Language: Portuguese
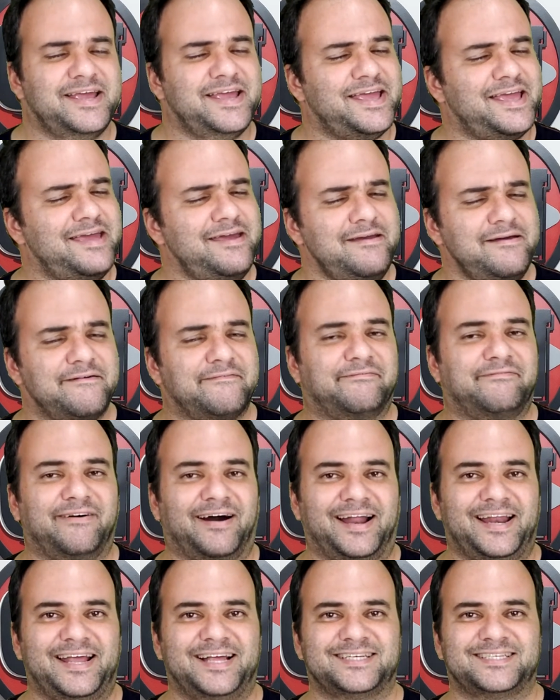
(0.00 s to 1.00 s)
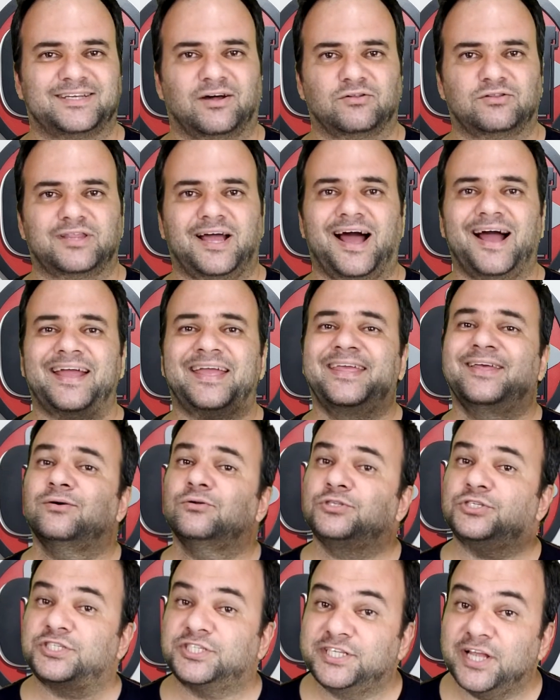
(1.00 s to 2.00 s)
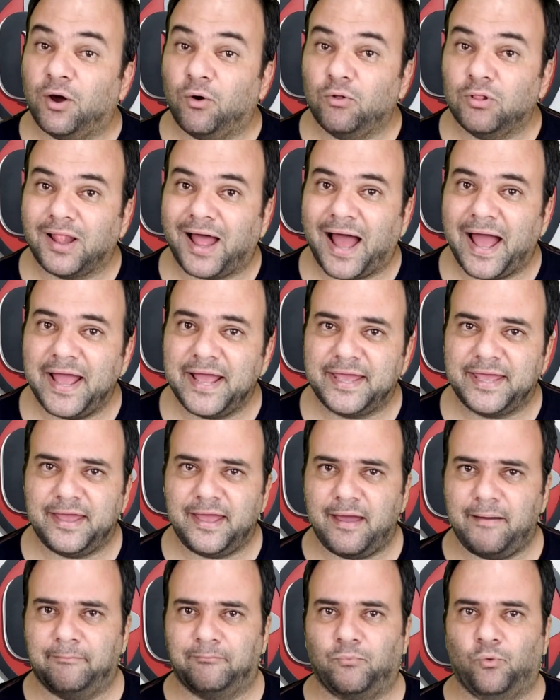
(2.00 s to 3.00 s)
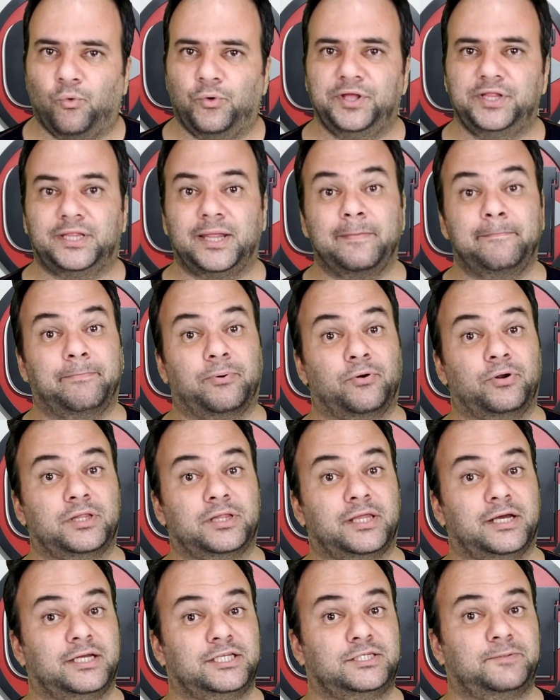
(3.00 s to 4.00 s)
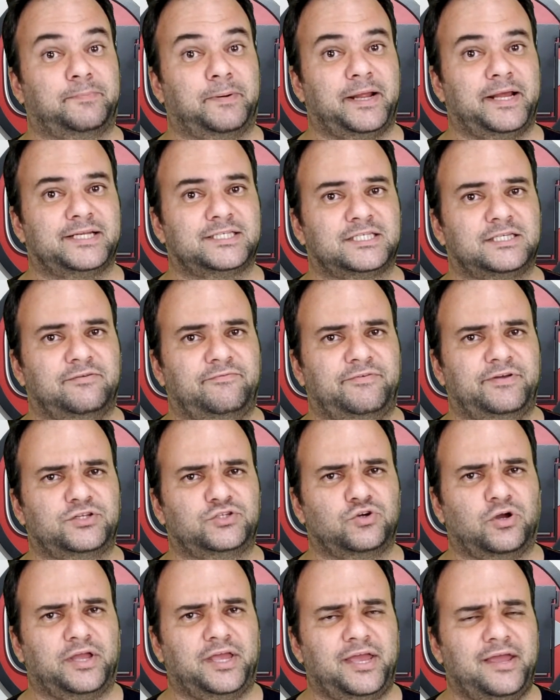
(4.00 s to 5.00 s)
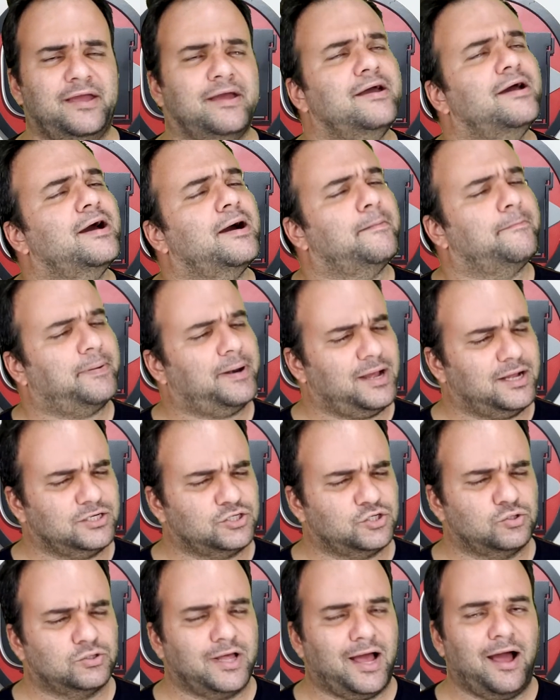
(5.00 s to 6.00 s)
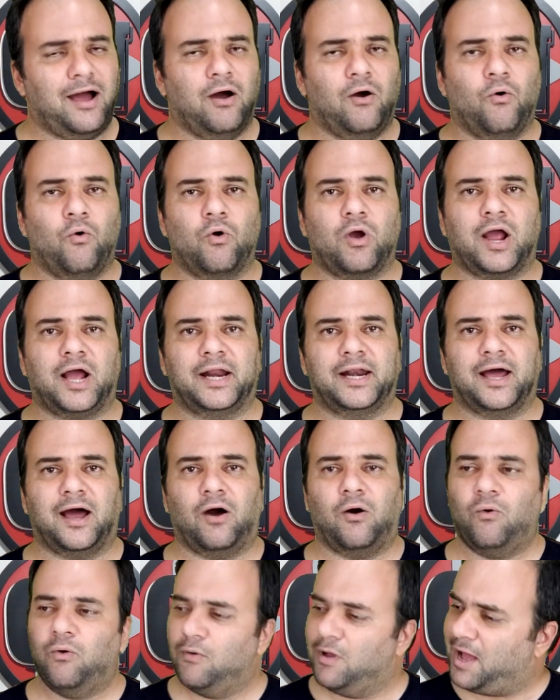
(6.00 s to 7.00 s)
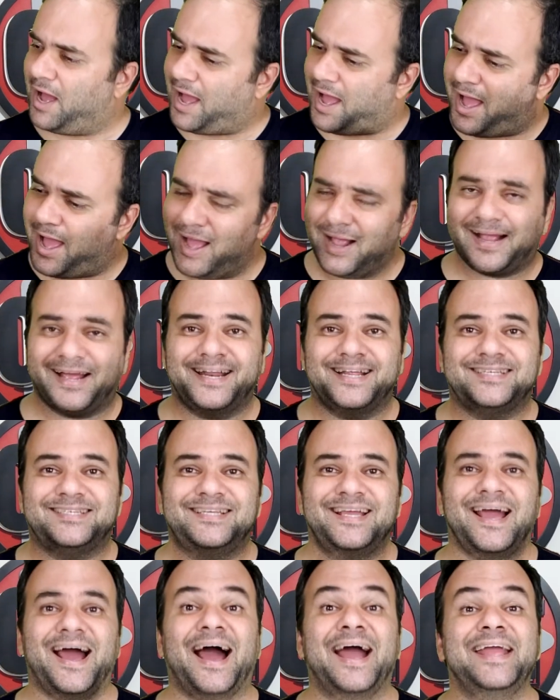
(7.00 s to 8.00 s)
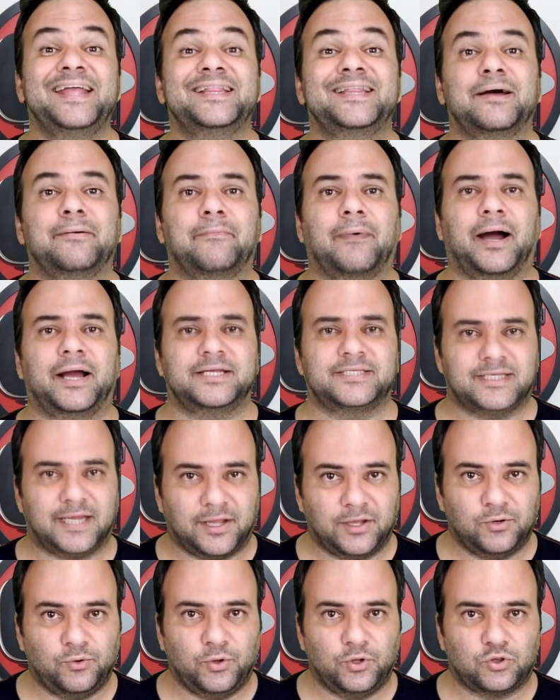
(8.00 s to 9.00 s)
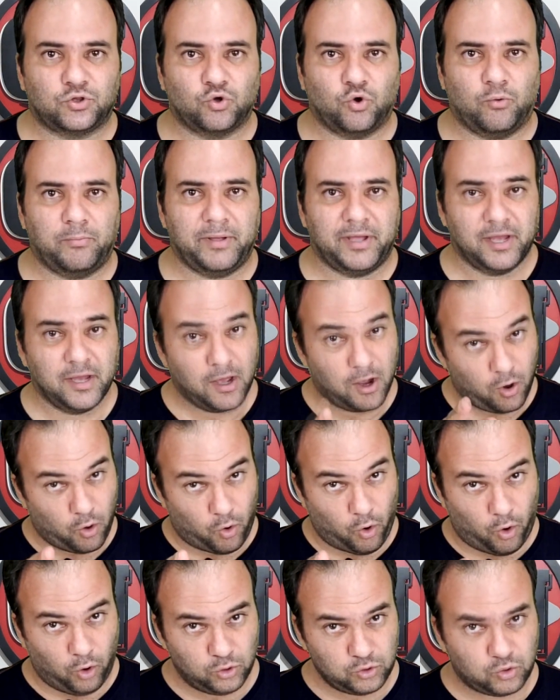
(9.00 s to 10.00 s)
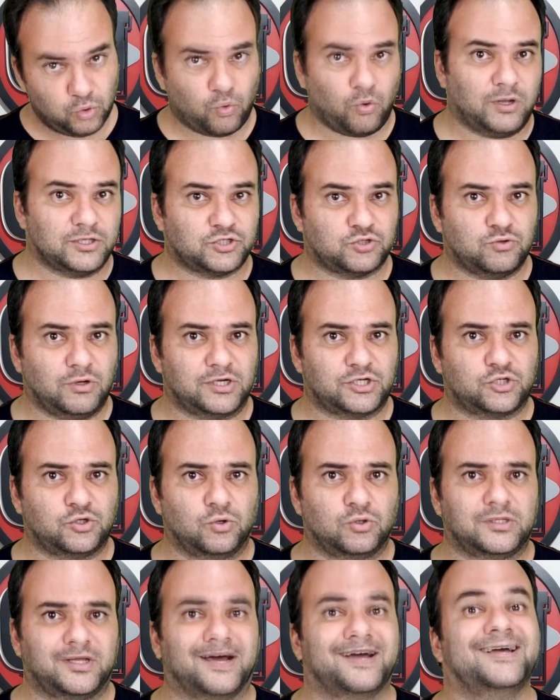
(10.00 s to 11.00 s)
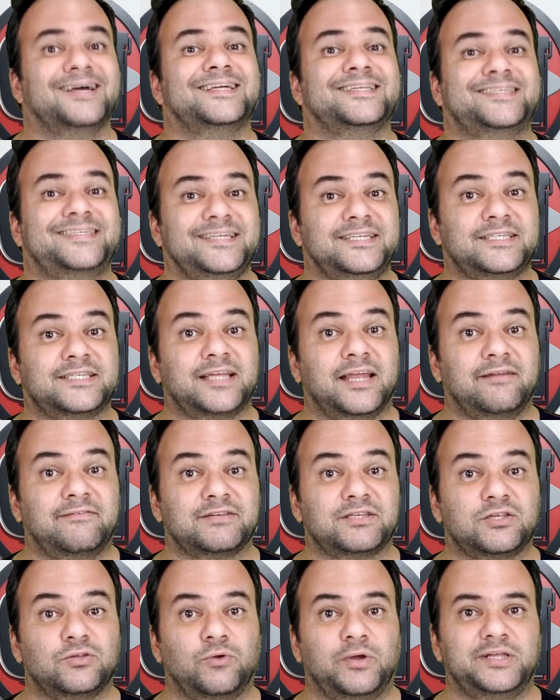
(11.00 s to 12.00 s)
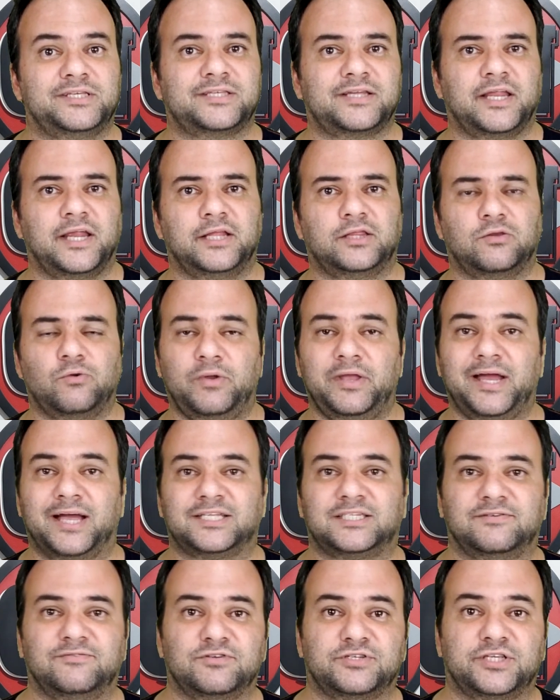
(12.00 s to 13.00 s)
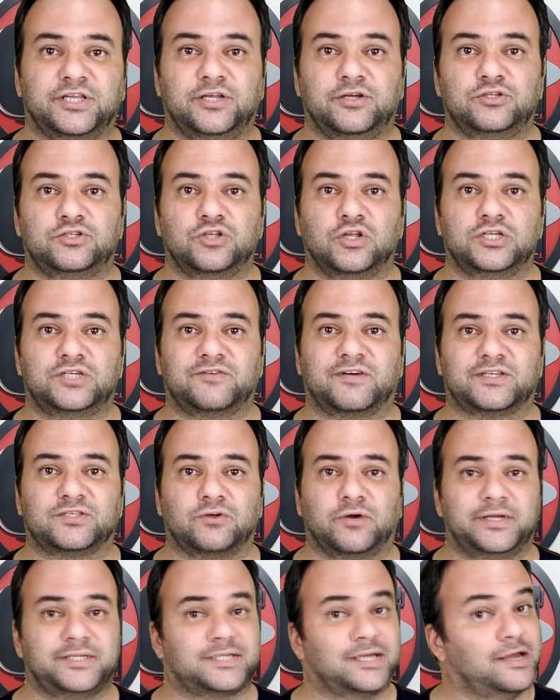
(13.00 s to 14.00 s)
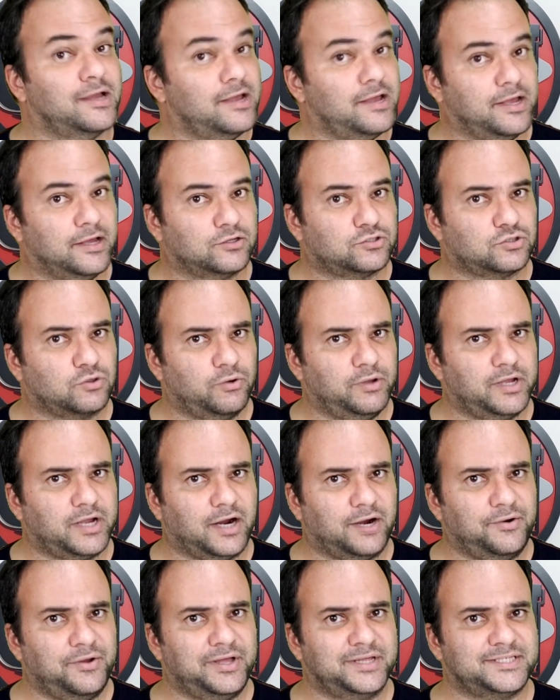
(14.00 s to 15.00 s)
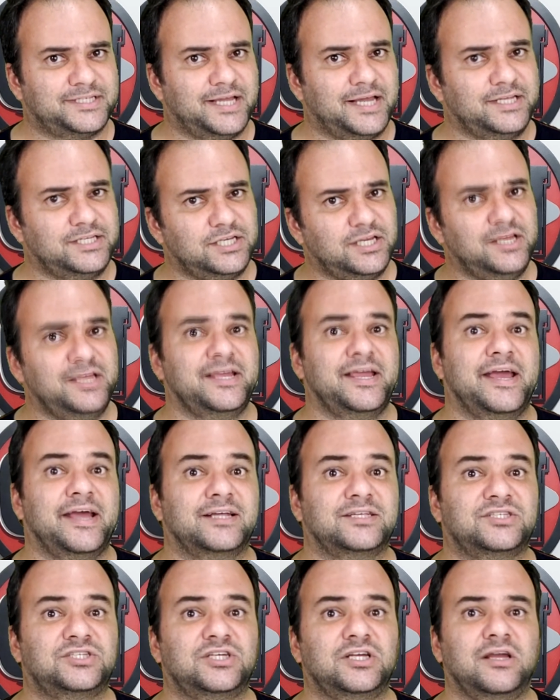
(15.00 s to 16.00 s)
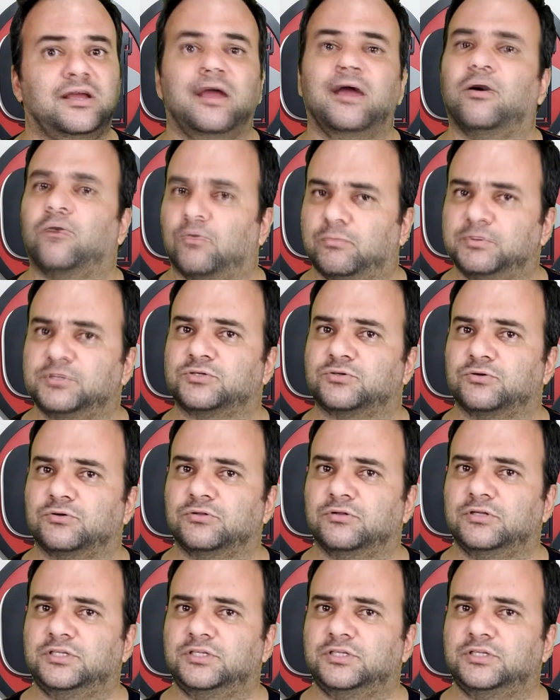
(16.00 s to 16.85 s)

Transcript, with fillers: E vale ressaltar que o seu like é muito importante para esse vídeo aqui, para ajudar o canal a crescer ainda mais aqui no YouTube. Conto com a sua ajuda. Se inscreva se não é inscrito e ative o sininho de notificações. Eu sou o Ricardo Rezende e este é o Obscuro